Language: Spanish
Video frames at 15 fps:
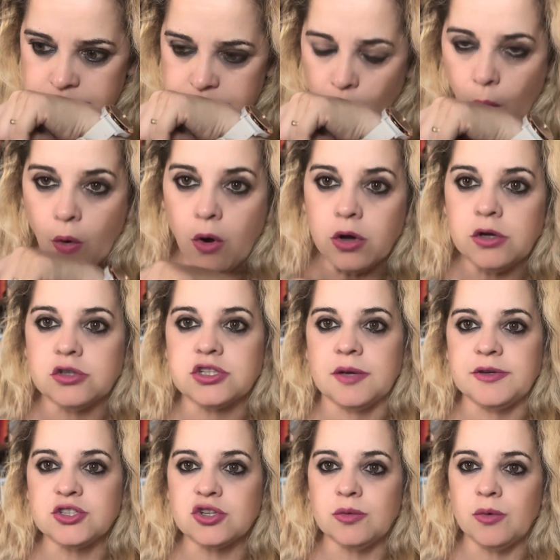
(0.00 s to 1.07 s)
Oh, ¿no
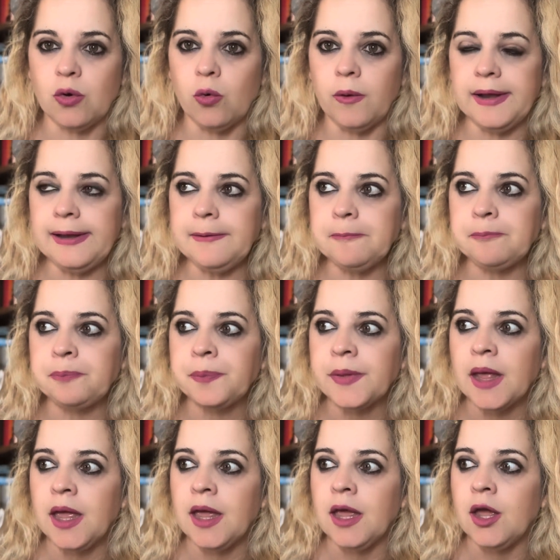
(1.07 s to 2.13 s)
sabéis cómo huele?
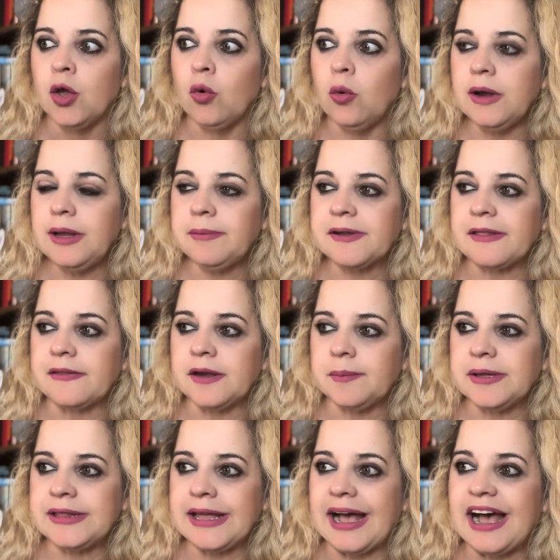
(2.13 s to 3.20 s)
Huele
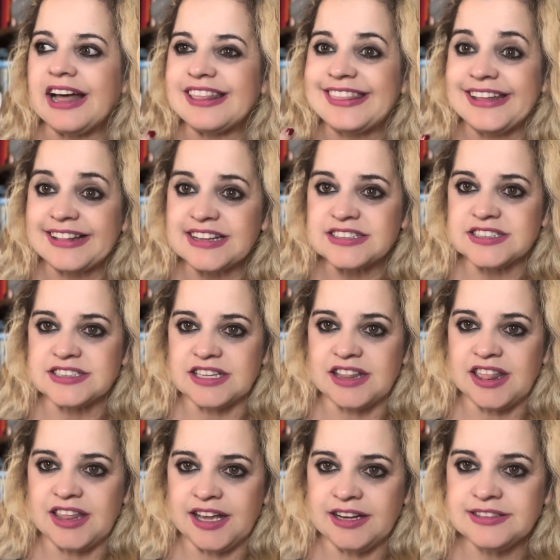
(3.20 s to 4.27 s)
verdaderamente a aceites
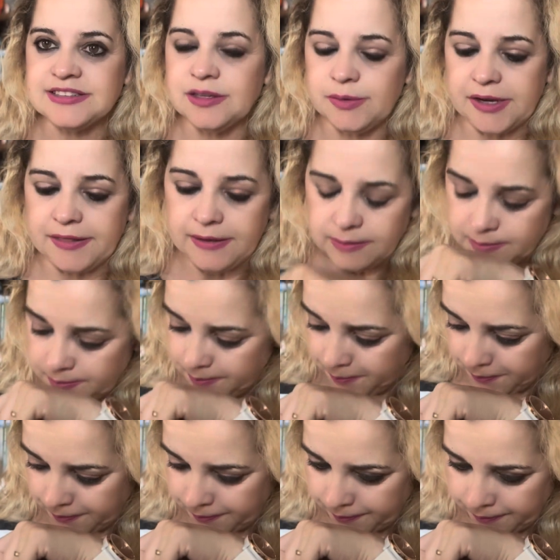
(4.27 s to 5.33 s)
esenciales de verdad.
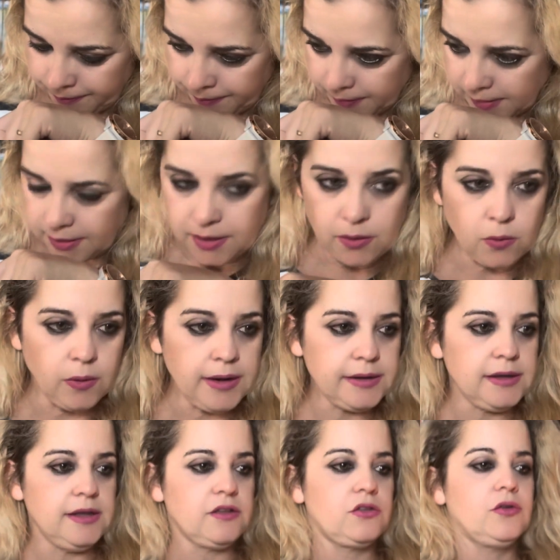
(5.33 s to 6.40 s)
¡Qué guay!
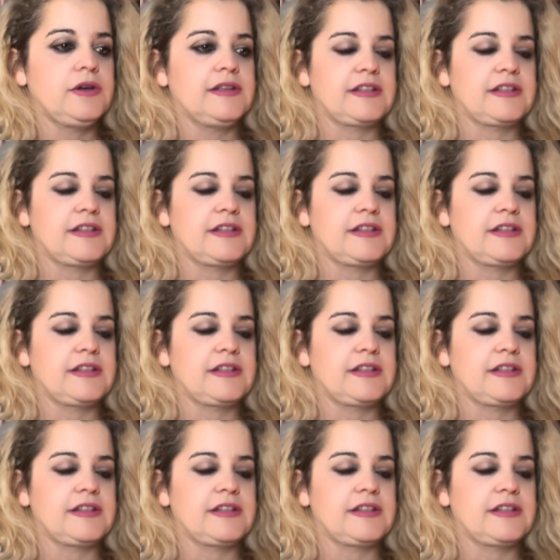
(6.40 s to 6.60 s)
¿Y esto qué